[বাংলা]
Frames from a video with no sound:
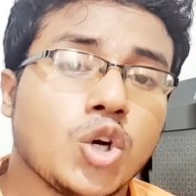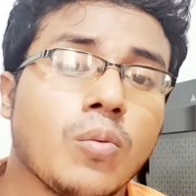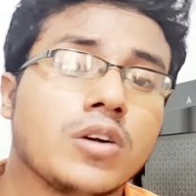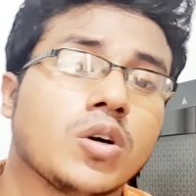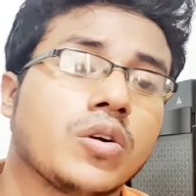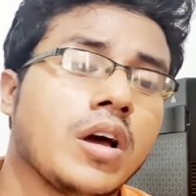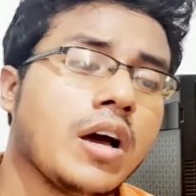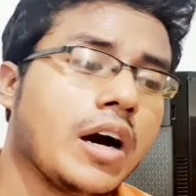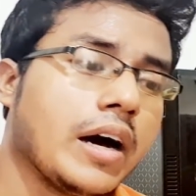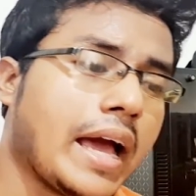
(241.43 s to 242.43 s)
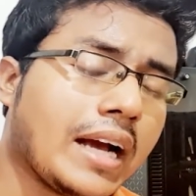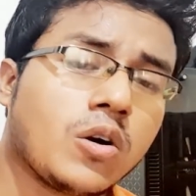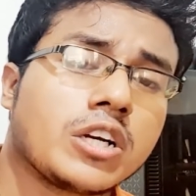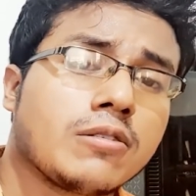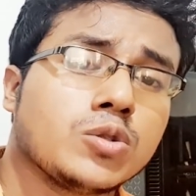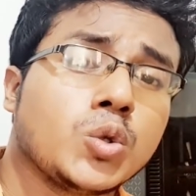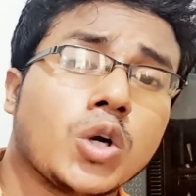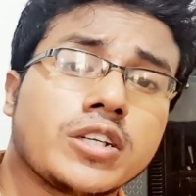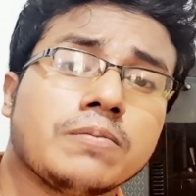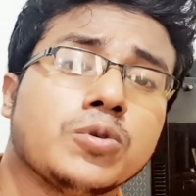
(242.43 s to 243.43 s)
ঘুমানোর এক ঘন্টা বা দু
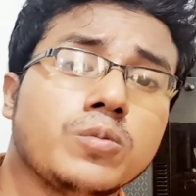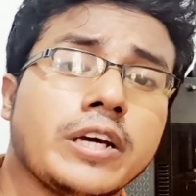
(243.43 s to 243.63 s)
ঘন্টা পূর্বে